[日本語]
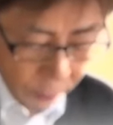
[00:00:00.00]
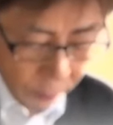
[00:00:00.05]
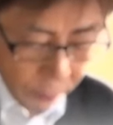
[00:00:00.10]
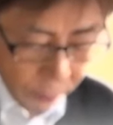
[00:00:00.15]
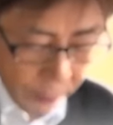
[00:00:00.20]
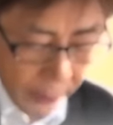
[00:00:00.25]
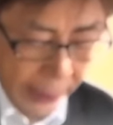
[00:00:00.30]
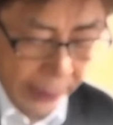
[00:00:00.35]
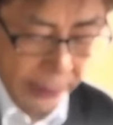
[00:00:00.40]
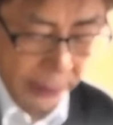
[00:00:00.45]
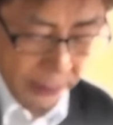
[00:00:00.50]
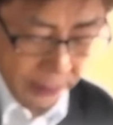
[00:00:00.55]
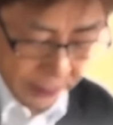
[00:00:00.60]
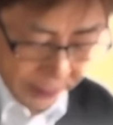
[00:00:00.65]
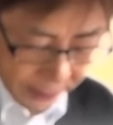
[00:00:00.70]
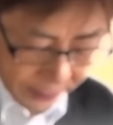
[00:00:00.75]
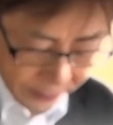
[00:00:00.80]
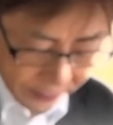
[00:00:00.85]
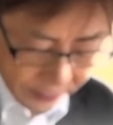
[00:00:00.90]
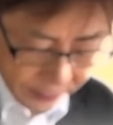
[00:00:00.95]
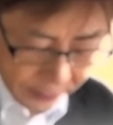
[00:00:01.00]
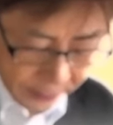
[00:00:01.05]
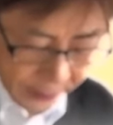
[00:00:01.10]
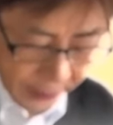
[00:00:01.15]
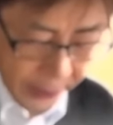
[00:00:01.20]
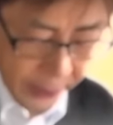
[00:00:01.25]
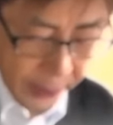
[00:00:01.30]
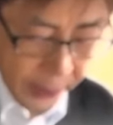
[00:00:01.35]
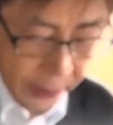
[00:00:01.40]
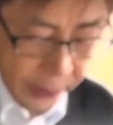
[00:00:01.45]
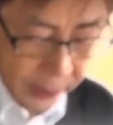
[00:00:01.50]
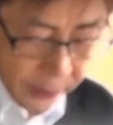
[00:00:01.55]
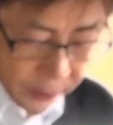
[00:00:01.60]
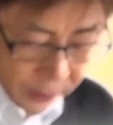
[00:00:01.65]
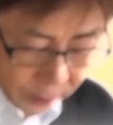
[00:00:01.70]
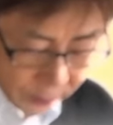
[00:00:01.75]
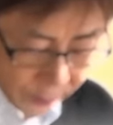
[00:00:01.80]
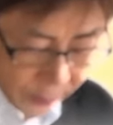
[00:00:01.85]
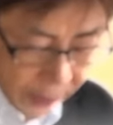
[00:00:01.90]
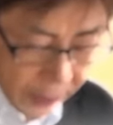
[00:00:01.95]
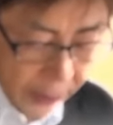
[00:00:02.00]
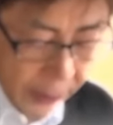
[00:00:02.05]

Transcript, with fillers: 男は面を手に取って